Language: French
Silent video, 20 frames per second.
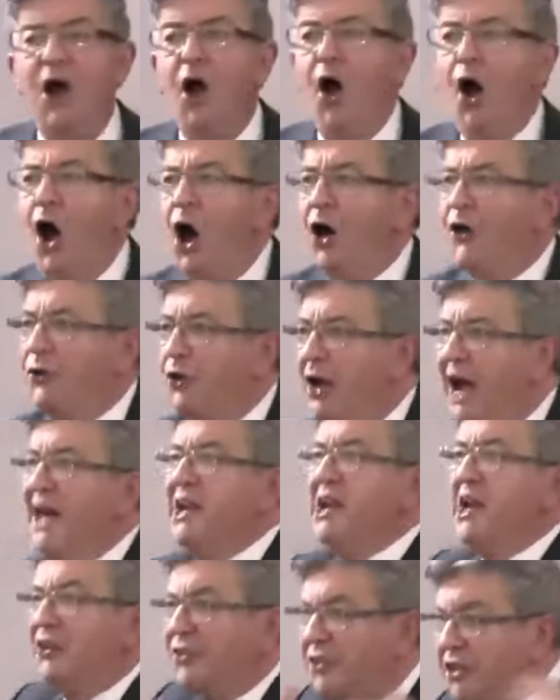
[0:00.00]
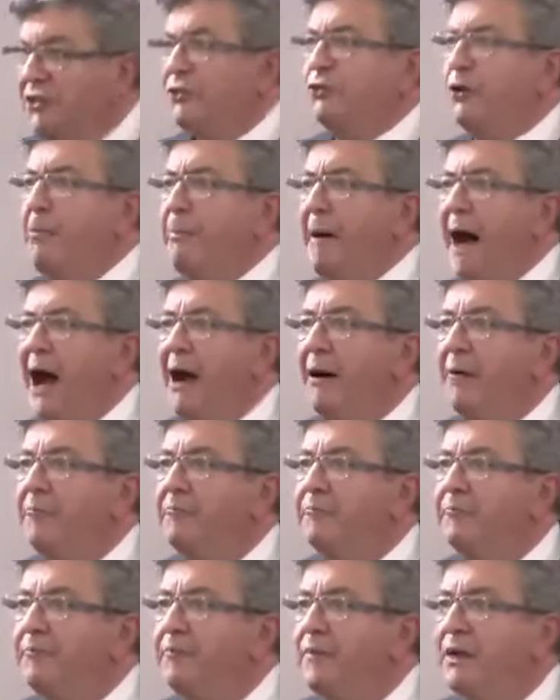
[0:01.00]
Or, cela n'existe pas.
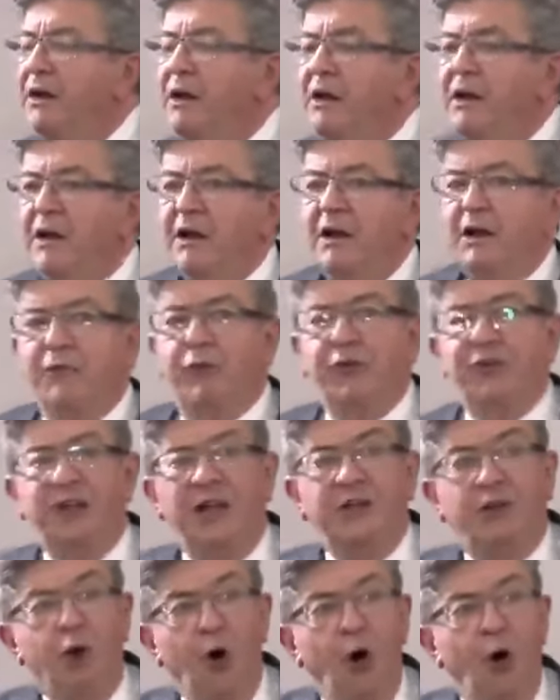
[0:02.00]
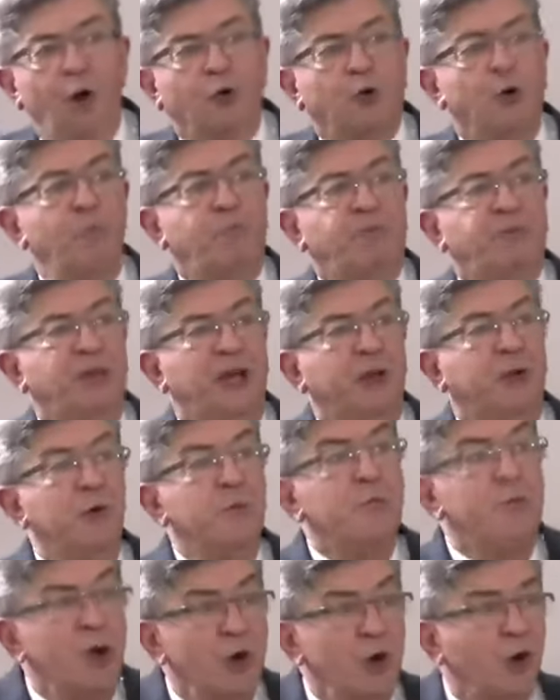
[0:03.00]
Vous êtes donc au pied du
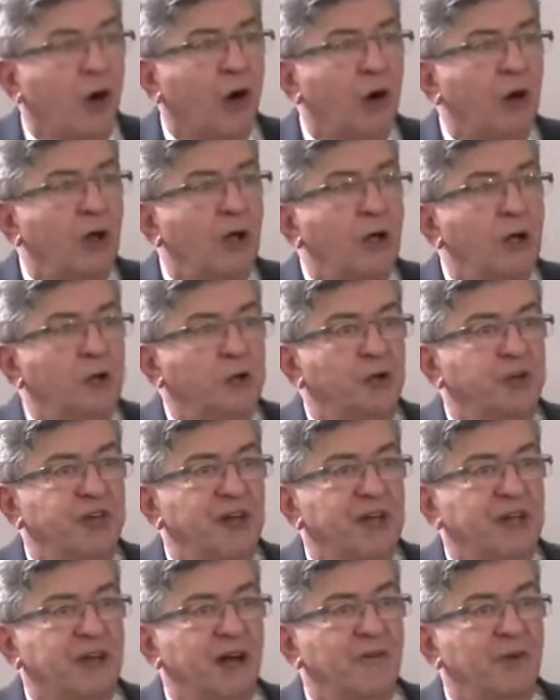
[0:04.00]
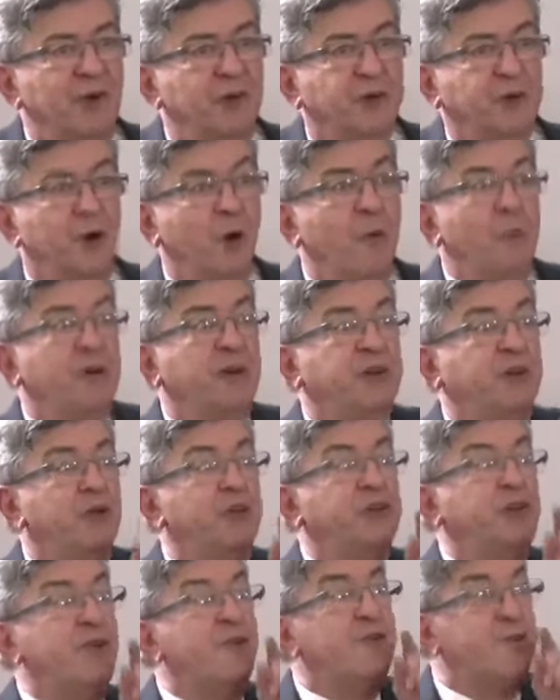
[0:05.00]
mur de cette invention parce que
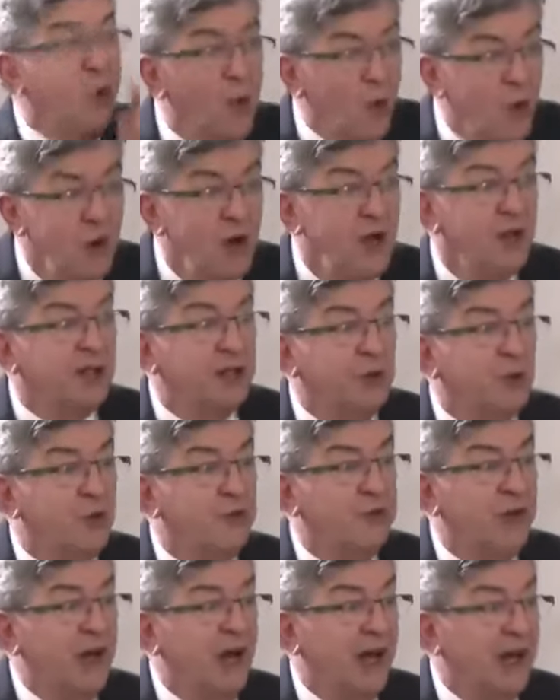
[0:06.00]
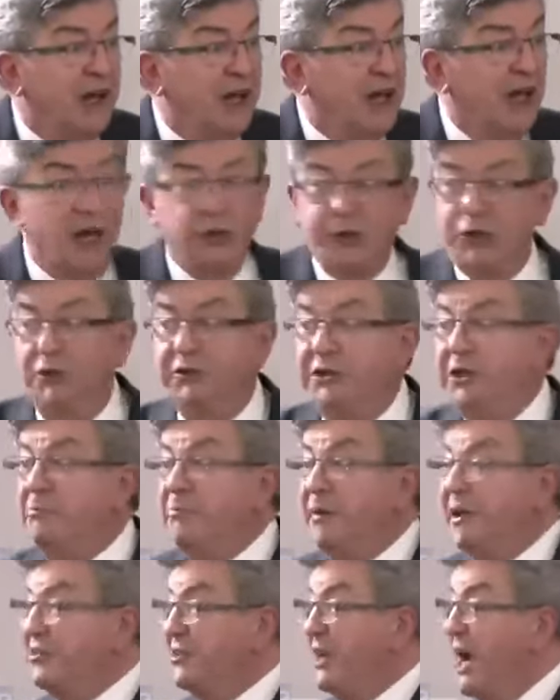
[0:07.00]
c'est vous qui devrez le régler. Je ne dis
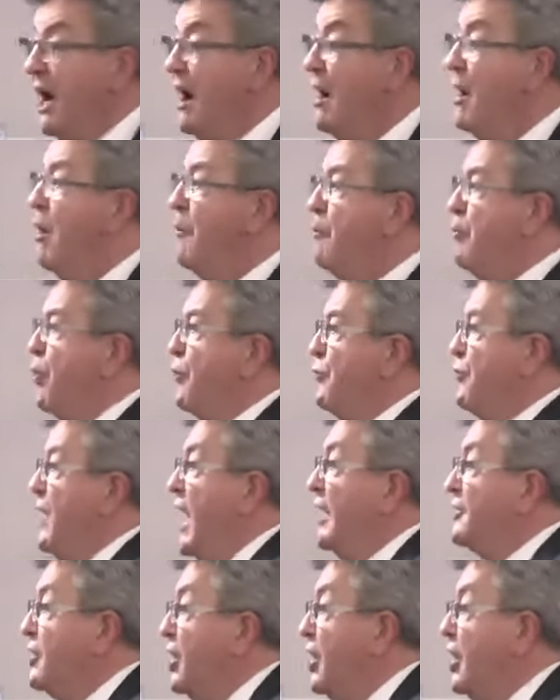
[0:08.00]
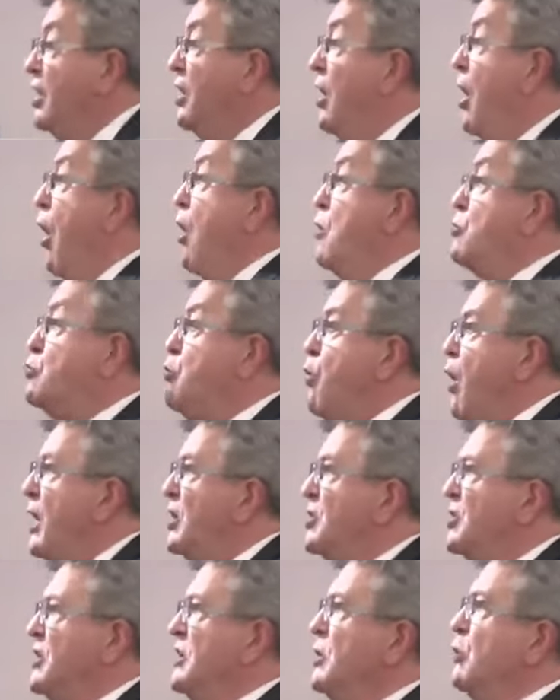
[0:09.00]
pas ça pour flatter,
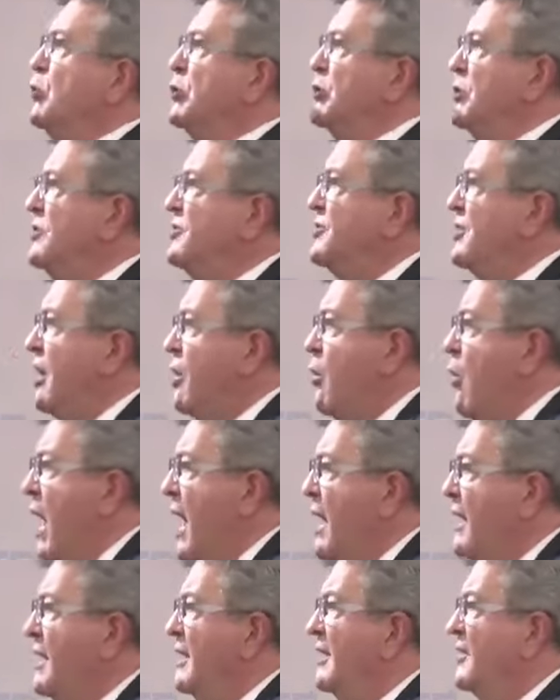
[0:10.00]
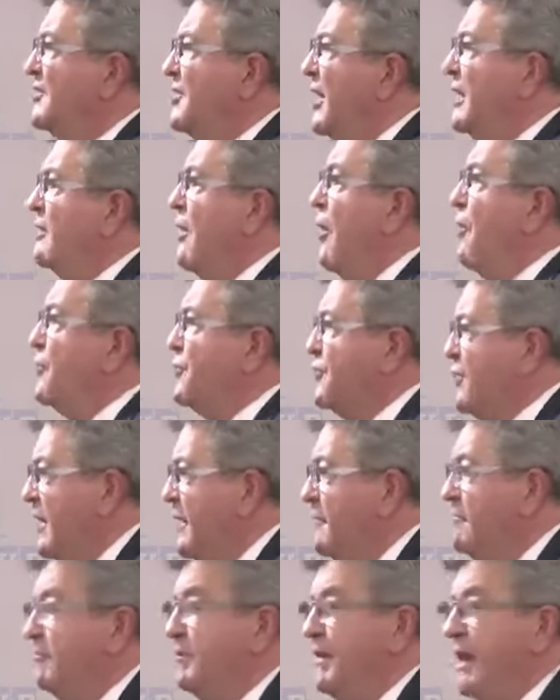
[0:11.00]
encourager ou je ne sais quoi. C'est en
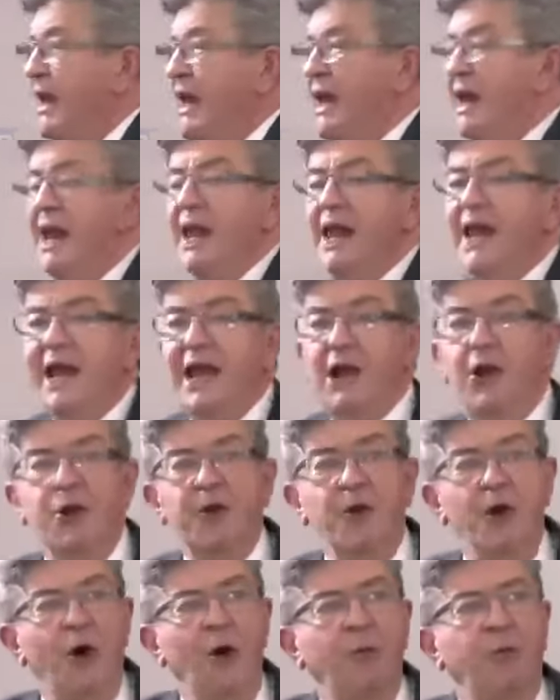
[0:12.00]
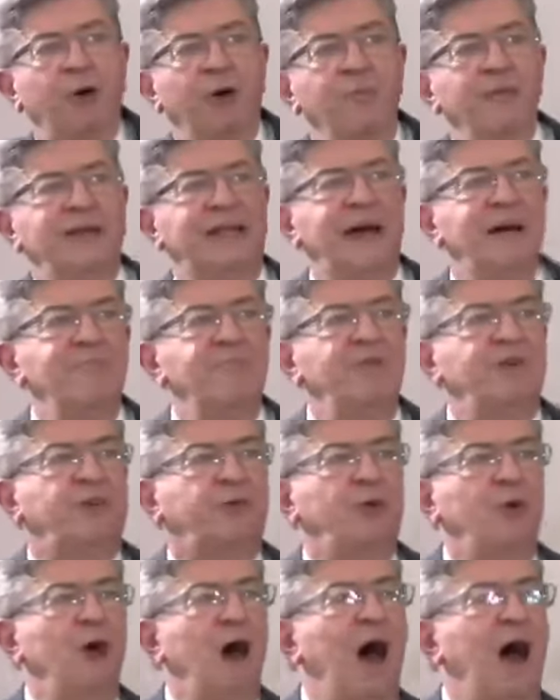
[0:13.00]
fait. Et le nombre, mesdames,
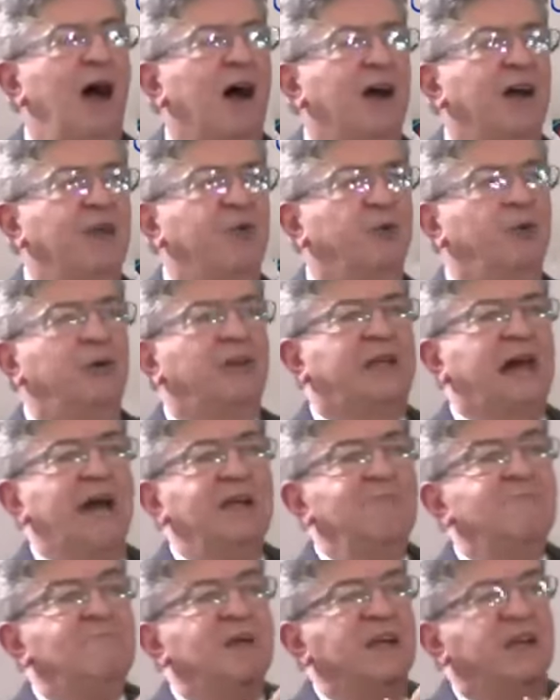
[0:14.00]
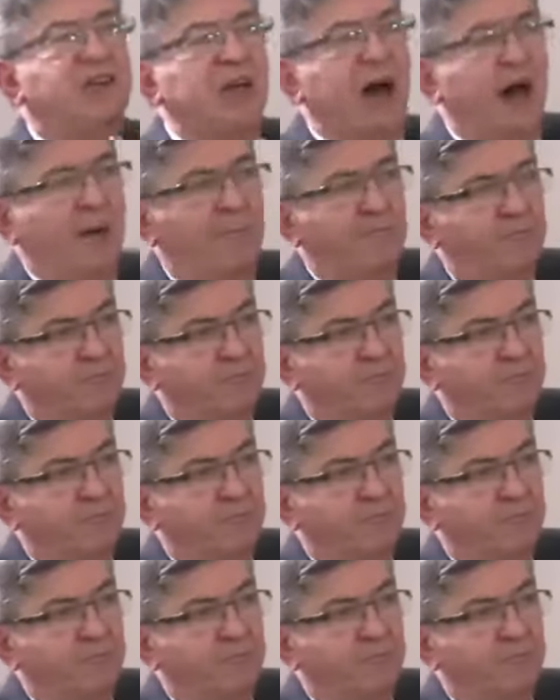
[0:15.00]
messieurs, a un résultat immédiat.